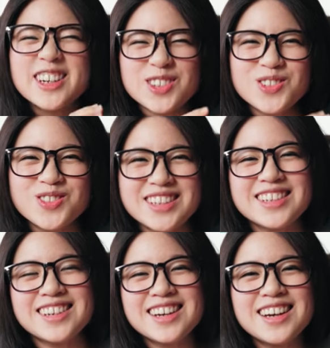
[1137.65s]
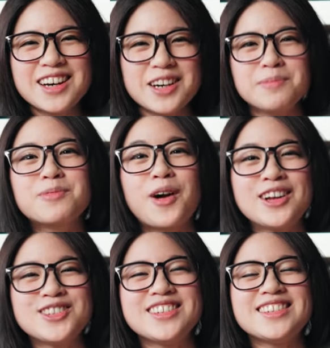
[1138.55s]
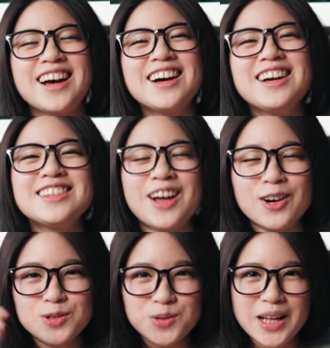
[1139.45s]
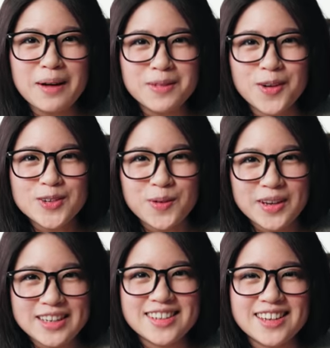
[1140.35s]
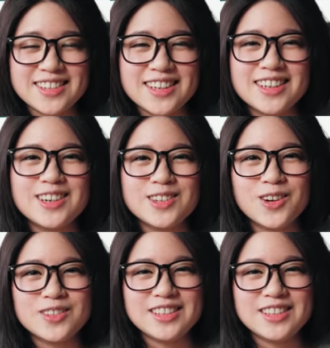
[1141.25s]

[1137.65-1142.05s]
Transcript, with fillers: 特殊的呃 project 这样，然后去他们公司，我印象深刻，都